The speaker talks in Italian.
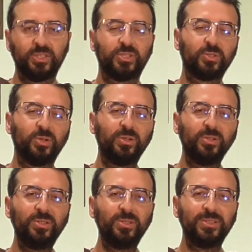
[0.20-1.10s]
ci
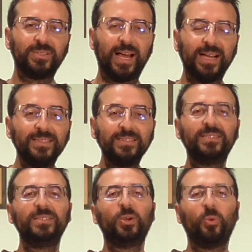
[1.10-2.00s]
sono
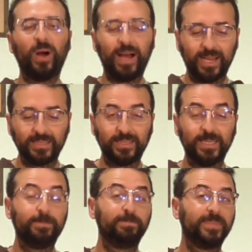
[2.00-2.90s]
tanti
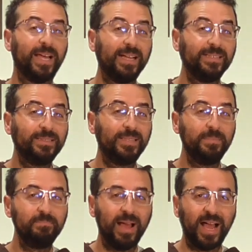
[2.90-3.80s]
quadri, tante
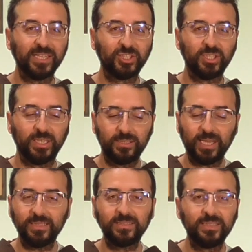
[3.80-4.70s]
immagini,
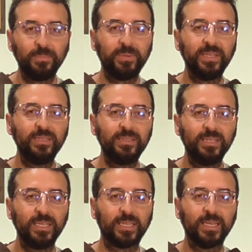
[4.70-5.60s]
tanti
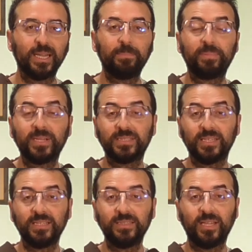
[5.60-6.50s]
dipinti che
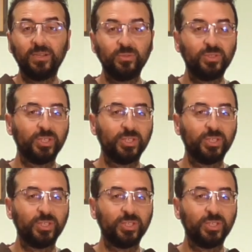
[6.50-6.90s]
rappresentano